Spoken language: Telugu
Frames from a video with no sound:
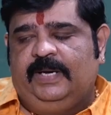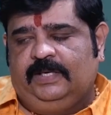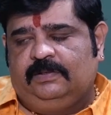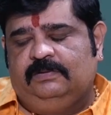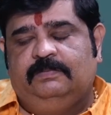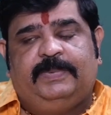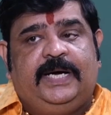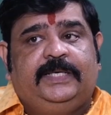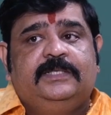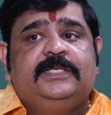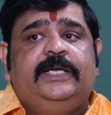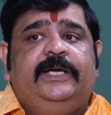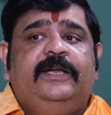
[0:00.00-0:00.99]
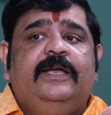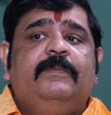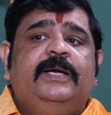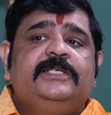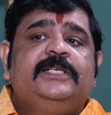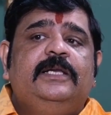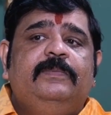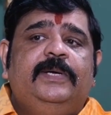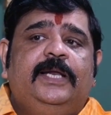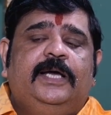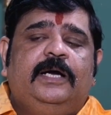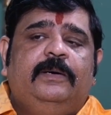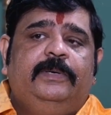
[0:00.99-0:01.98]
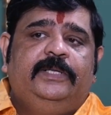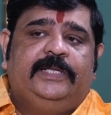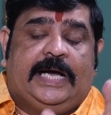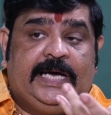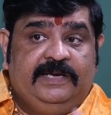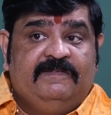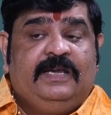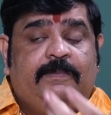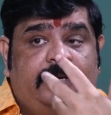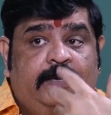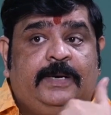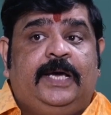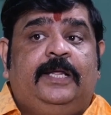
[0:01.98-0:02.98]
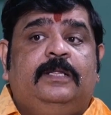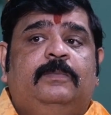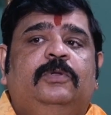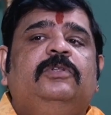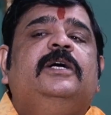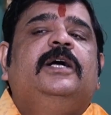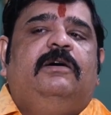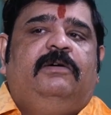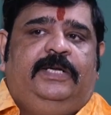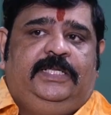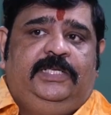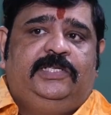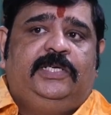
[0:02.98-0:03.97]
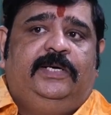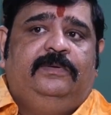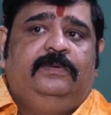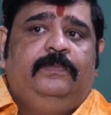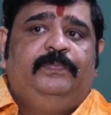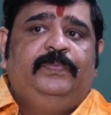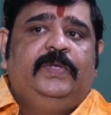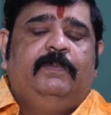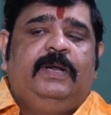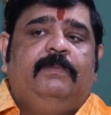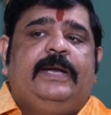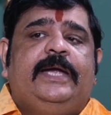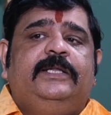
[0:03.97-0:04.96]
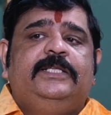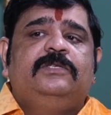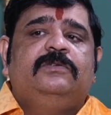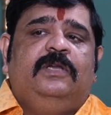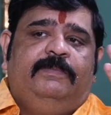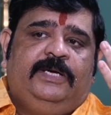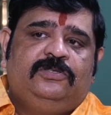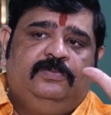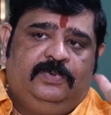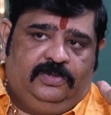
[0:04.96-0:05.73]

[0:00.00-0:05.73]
మనకు పాకిస్తాన్ ఇండియా మ్యాచ్ గెలిపించాలి కాబట్టి దానివల్ల మనం ఆనందం పొందుతాం కాబట్టి అది ఇచ్చాడు మనం లైట్ తీసుకునే మ్యాచ్ని